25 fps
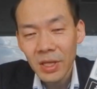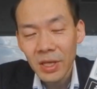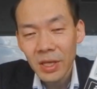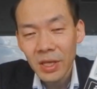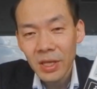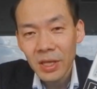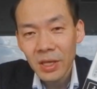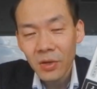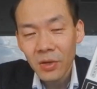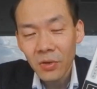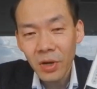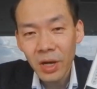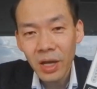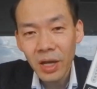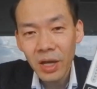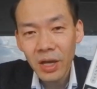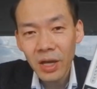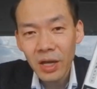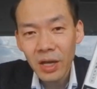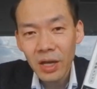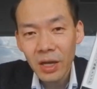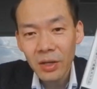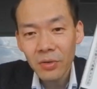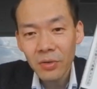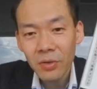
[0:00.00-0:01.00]
こ
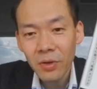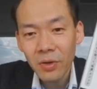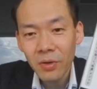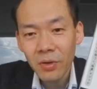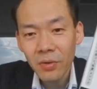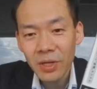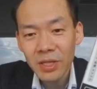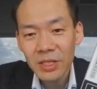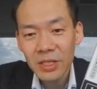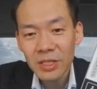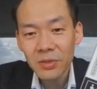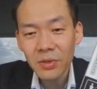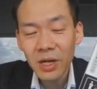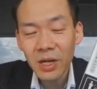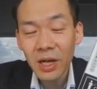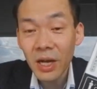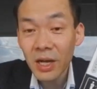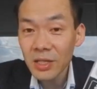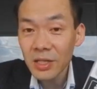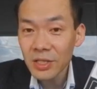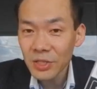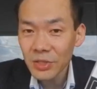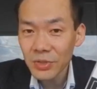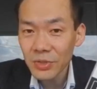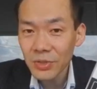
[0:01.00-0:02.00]
れ私の
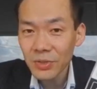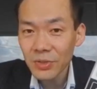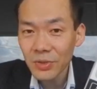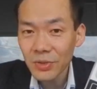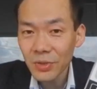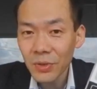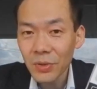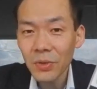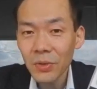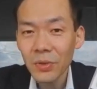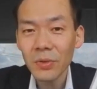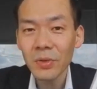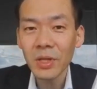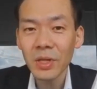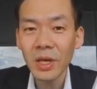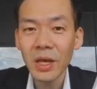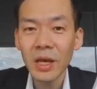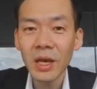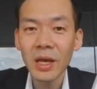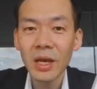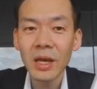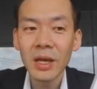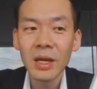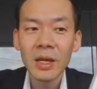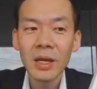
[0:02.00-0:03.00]
監修ということ
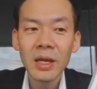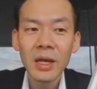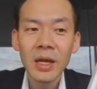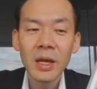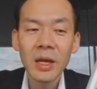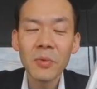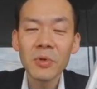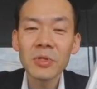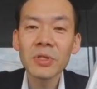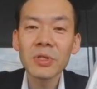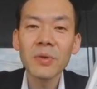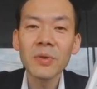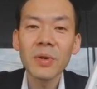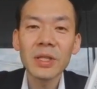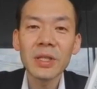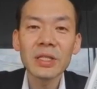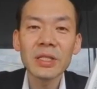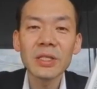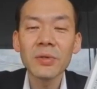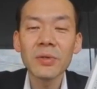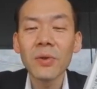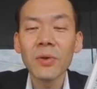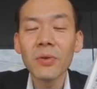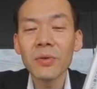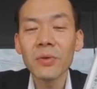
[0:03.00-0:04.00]
でもちろん私
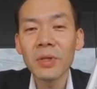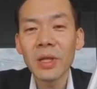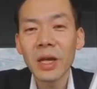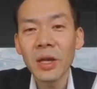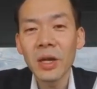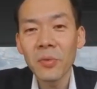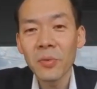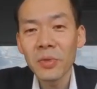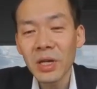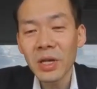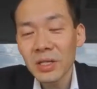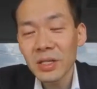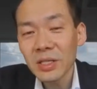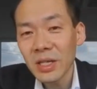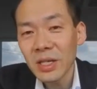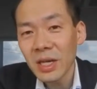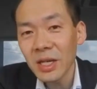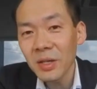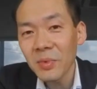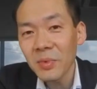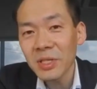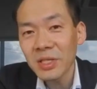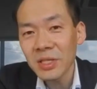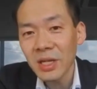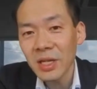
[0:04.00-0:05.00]
の本の内容もたくさんあり
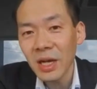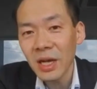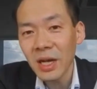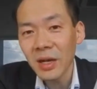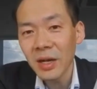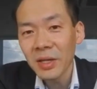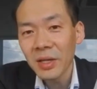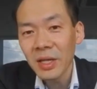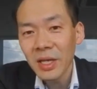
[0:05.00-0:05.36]
ますが、